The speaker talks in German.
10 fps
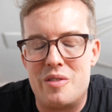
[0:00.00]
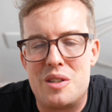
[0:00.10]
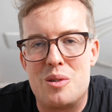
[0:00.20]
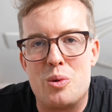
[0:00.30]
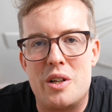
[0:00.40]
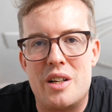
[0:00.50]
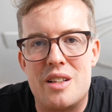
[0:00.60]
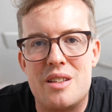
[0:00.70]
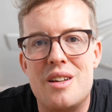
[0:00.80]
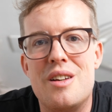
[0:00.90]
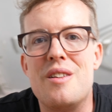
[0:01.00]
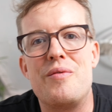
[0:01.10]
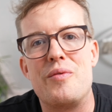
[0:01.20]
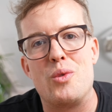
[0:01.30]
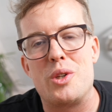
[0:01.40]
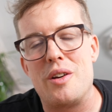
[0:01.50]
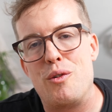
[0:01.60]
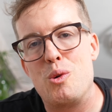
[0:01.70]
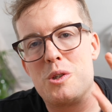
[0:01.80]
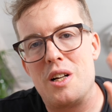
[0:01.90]
es Sony nennt, wo der
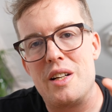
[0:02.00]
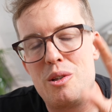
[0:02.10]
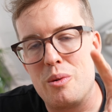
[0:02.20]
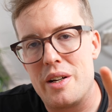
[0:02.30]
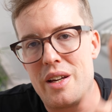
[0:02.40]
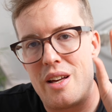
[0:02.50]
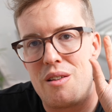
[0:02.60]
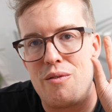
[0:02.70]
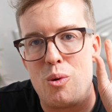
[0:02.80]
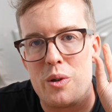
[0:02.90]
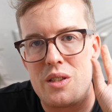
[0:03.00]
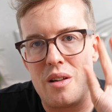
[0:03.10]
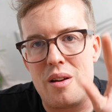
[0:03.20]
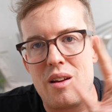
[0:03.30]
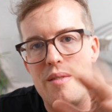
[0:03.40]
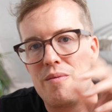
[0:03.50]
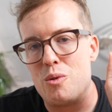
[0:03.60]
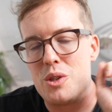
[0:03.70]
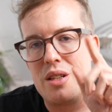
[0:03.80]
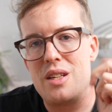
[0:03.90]
Fokus halt nicht nur erkennt, wo ist der,
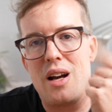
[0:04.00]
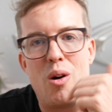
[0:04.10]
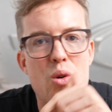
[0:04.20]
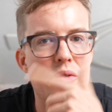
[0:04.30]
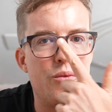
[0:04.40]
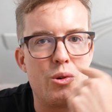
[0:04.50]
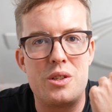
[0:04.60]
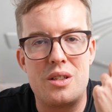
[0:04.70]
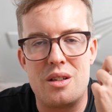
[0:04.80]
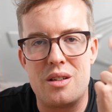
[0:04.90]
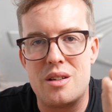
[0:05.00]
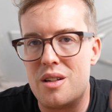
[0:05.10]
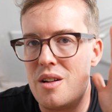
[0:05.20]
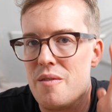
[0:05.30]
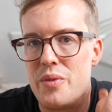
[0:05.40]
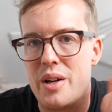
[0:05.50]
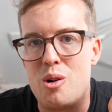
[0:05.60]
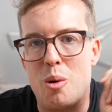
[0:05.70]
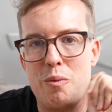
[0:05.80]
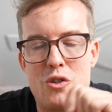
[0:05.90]
wo sind die Augen, wo ist der, der
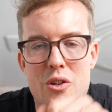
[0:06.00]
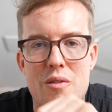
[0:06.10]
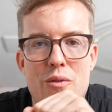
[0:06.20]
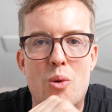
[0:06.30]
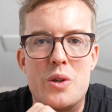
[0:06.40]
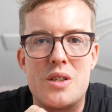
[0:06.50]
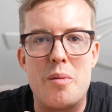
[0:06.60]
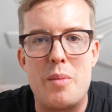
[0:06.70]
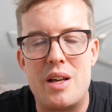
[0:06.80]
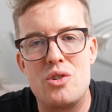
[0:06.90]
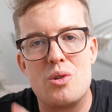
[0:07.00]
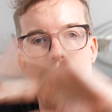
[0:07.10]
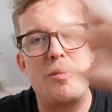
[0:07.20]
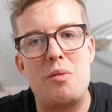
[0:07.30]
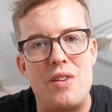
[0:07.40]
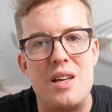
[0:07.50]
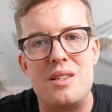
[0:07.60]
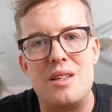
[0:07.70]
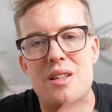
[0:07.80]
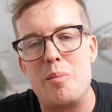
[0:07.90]
Kopf, sondern wo ist der Mensch und wie
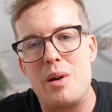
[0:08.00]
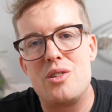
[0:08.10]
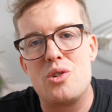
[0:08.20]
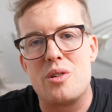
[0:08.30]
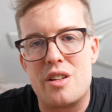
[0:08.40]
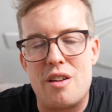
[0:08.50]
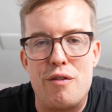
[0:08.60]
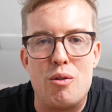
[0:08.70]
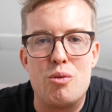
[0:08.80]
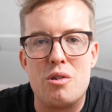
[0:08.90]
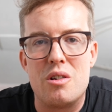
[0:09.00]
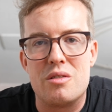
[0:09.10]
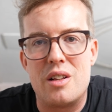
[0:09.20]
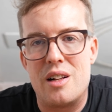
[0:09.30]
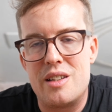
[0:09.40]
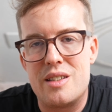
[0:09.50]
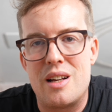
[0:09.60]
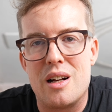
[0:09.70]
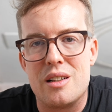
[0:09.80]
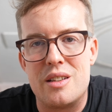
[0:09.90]
bewegt sich der Mensch oder der Vogel und all die
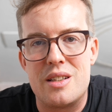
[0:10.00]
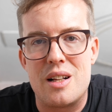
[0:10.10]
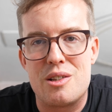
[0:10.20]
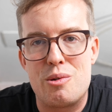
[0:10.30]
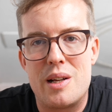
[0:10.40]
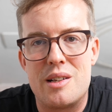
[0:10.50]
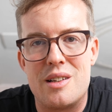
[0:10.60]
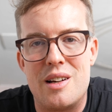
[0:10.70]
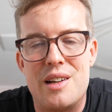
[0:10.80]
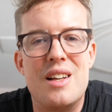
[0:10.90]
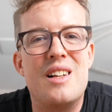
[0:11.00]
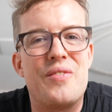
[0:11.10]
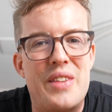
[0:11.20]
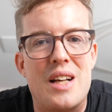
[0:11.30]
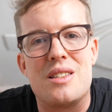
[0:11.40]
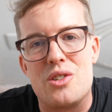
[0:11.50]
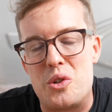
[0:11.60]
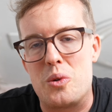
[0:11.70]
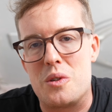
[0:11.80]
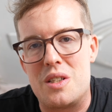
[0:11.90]
Sachen, die es halt tracken kann. Das ist
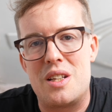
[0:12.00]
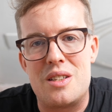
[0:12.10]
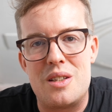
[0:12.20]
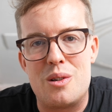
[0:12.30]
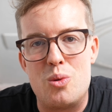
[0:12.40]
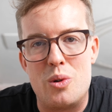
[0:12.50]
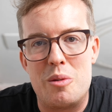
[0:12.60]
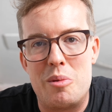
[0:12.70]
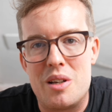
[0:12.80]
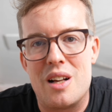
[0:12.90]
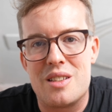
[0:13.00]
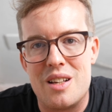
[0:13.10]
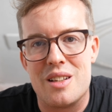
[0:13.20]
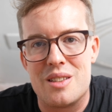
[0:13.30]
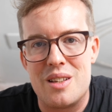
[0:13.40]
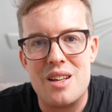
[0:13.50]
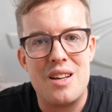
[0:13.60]
schon sehr, sehr cool. Ich bin ganz, ganz,